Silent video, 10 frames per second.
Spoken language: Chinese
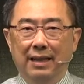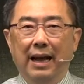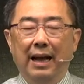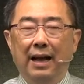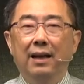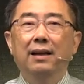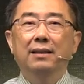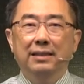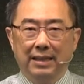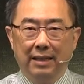拿
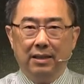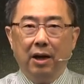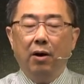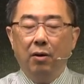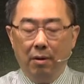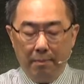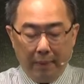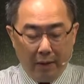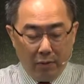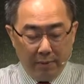剪刀
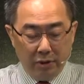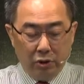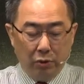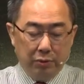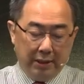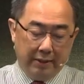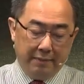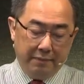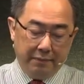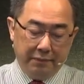把我们修剪。
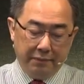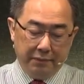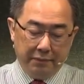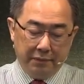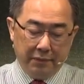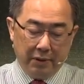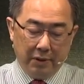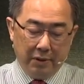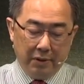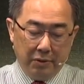
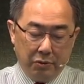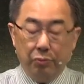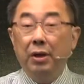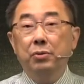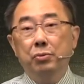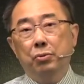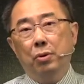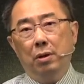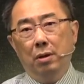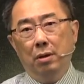主耶稣
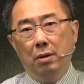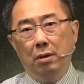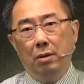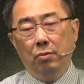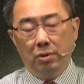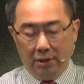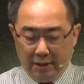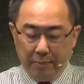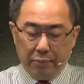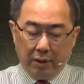说：“我是
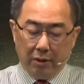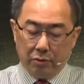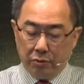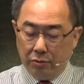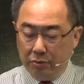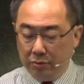真葡萄树，